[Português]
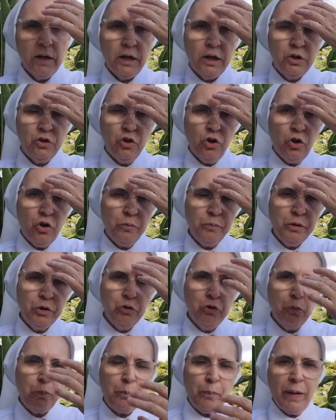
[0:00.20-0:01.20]
Em nome
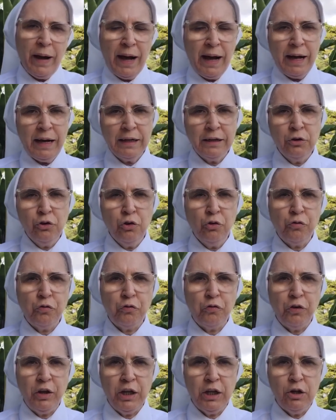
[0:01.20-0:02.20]
do Pai, do
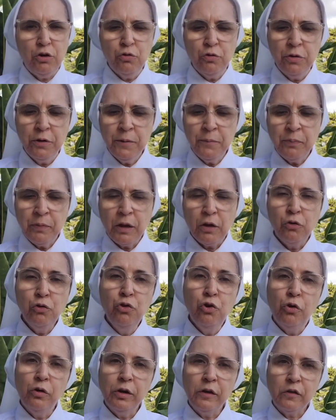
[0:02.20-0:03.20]
Filho,
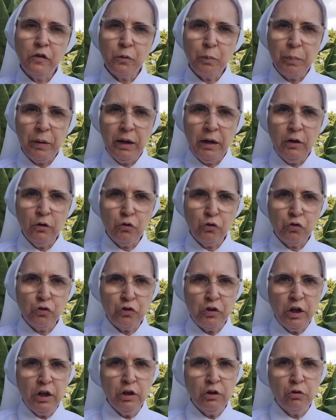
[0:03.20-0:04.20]
do Espírito
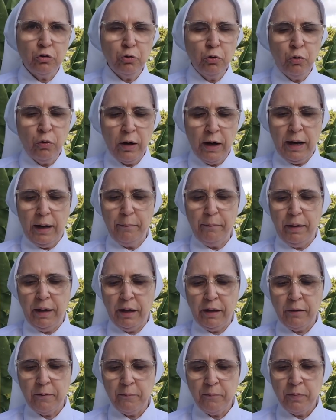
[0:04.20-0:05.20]
Santo. Amém.
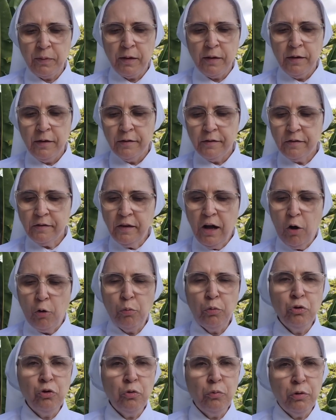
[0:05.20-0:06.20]

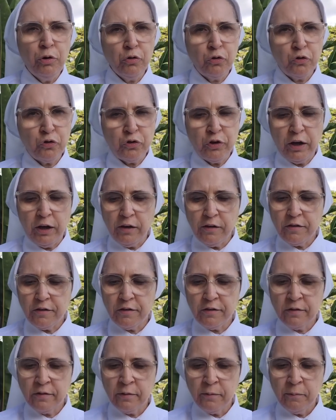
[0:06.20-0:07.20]
Salmo número
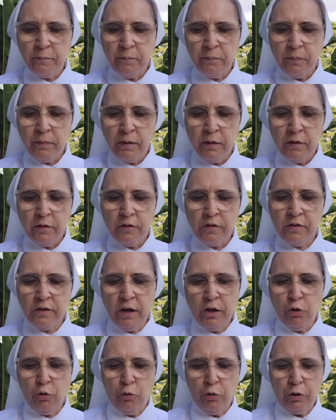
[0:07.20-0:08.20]
6.
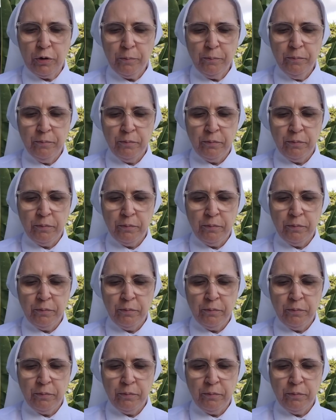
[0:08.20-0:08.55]
Senhor,